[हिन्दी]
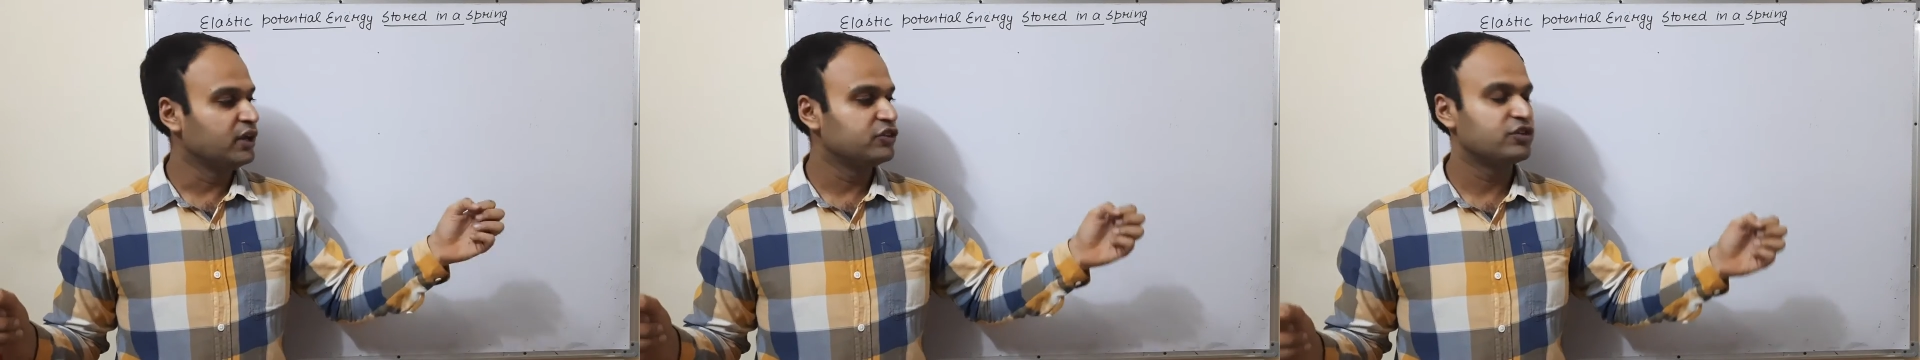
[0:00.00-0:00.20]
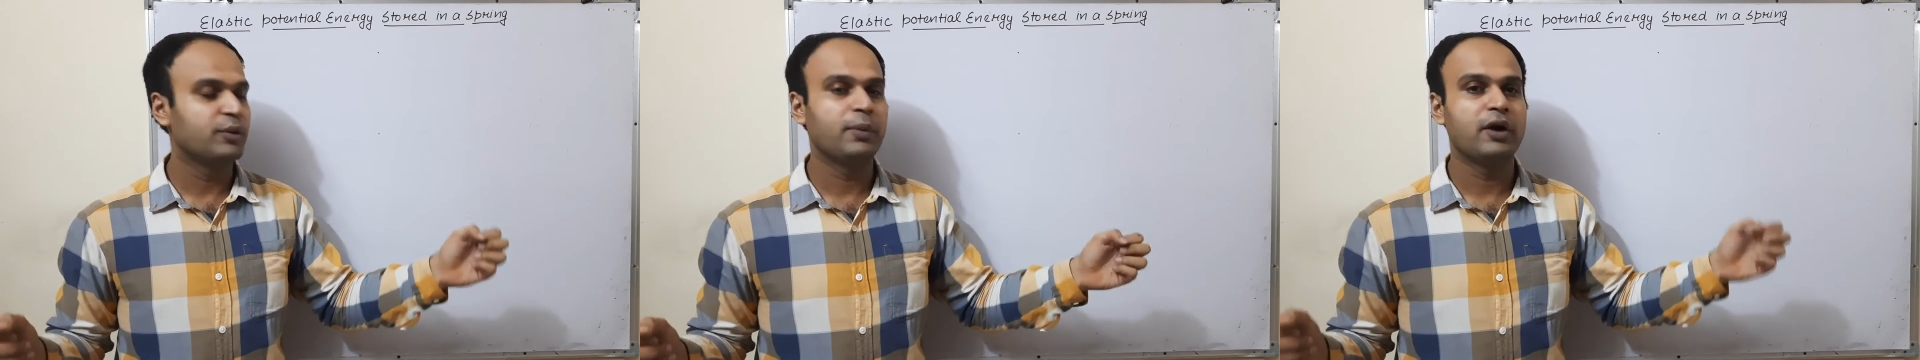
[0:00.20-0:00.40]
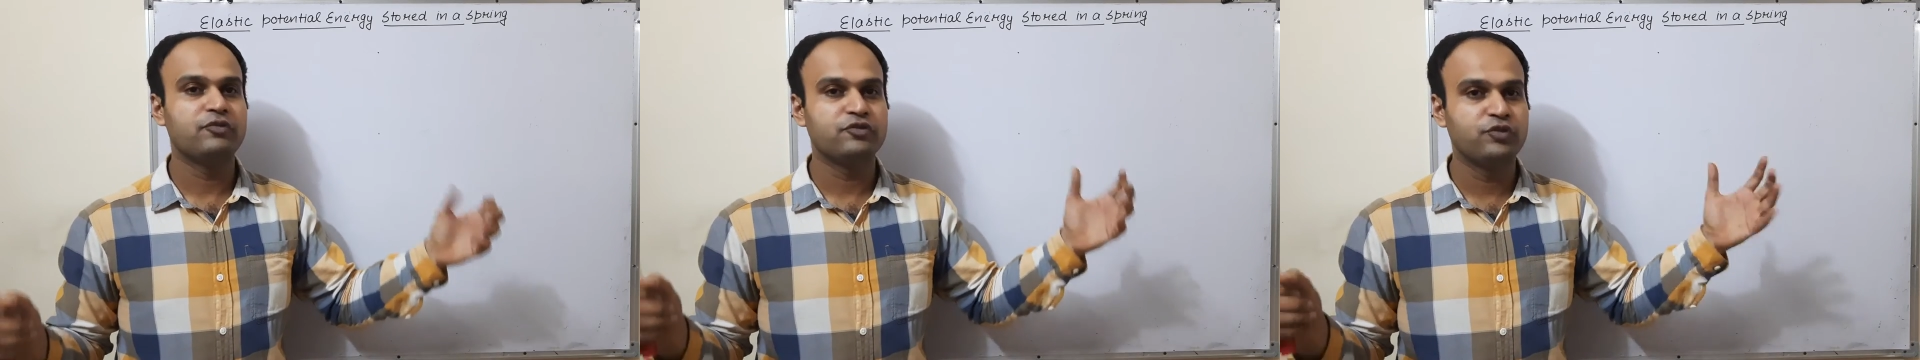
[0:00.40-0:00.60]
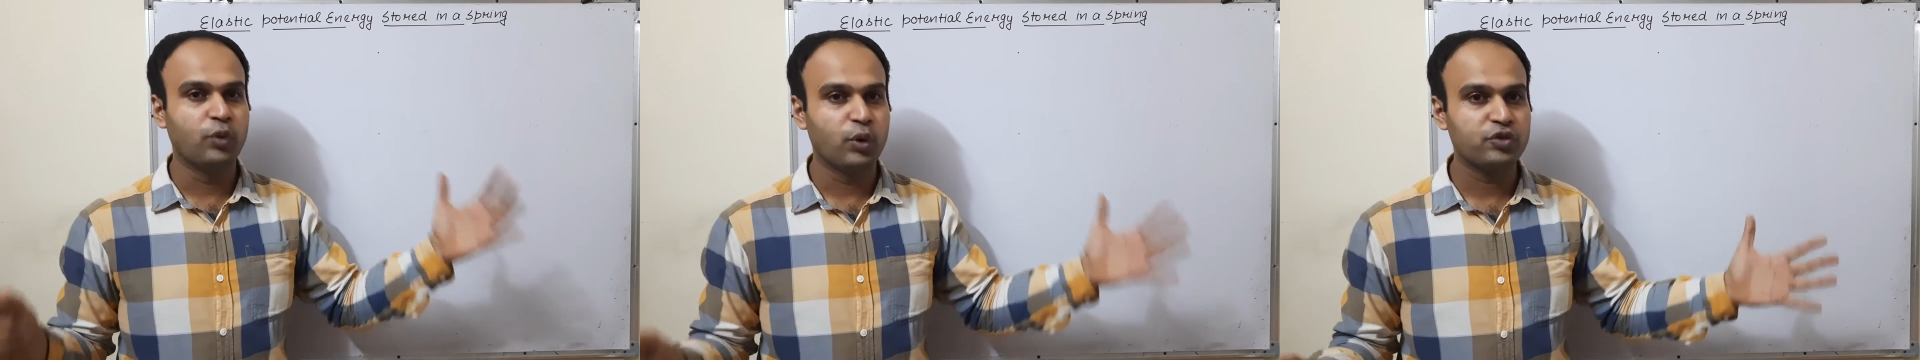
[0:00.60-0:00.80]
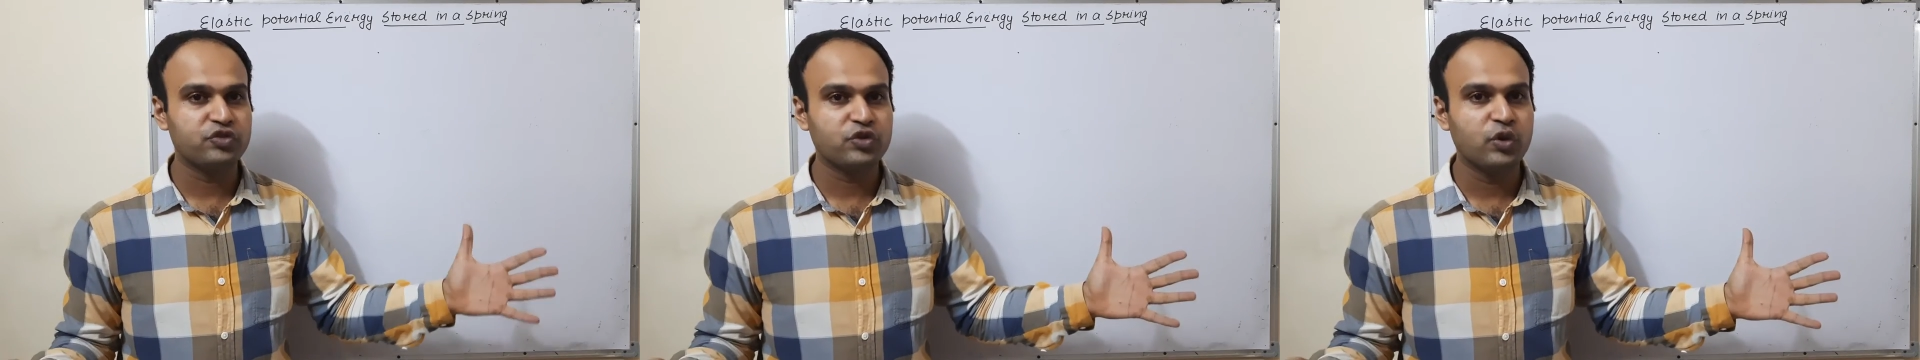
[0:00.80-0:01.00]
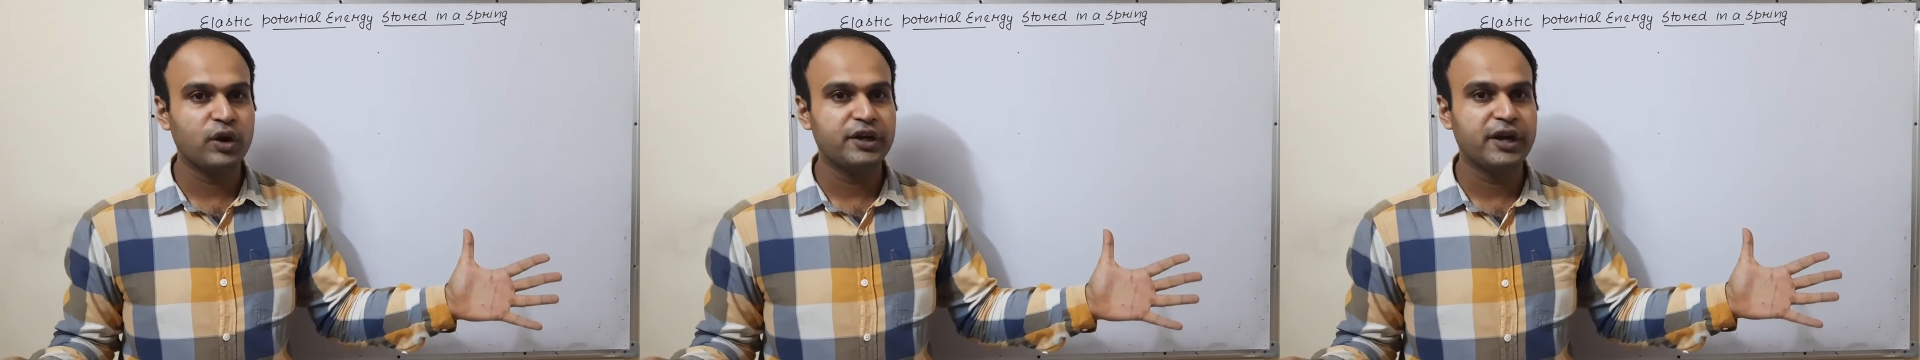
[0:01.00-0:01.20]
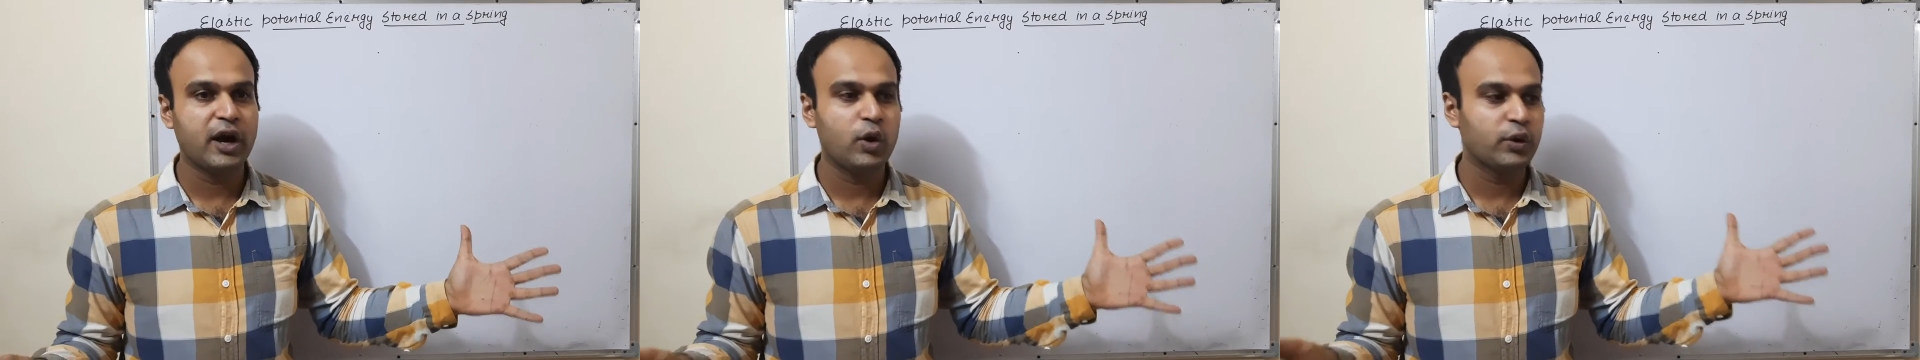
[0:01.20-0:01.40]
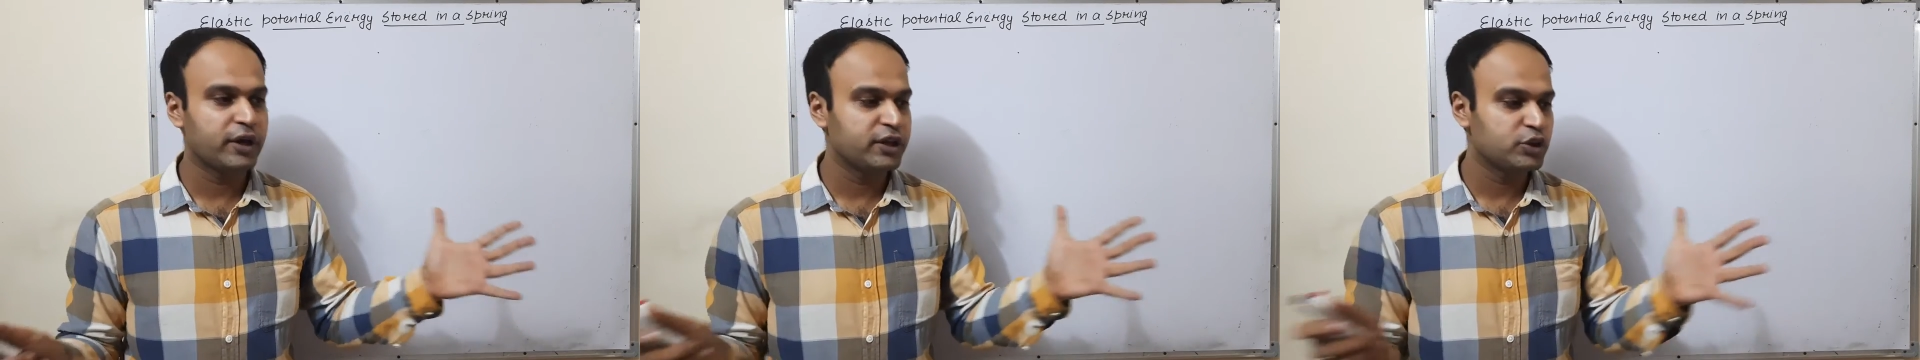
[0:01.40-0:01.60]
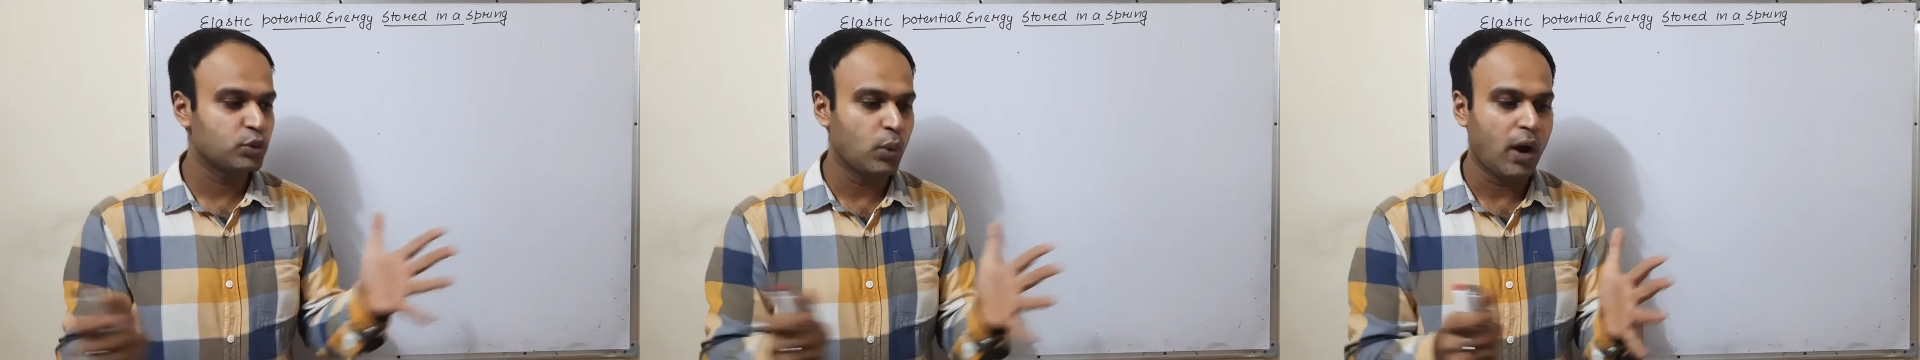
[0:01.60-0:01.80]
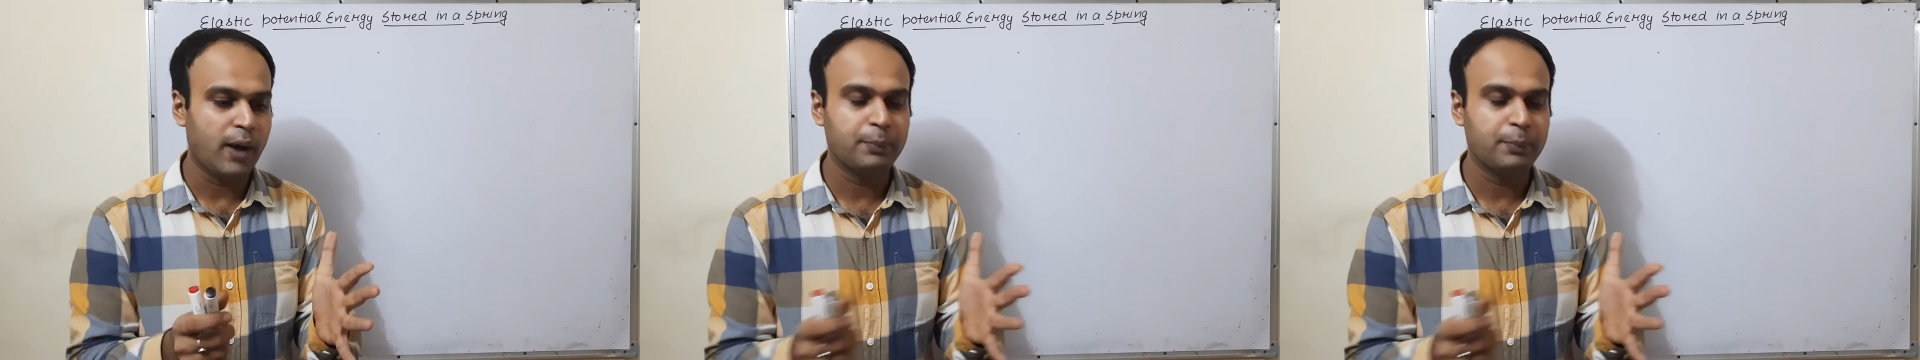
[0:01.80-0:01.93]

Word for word: जब आप फोर्स को हटाओगे तो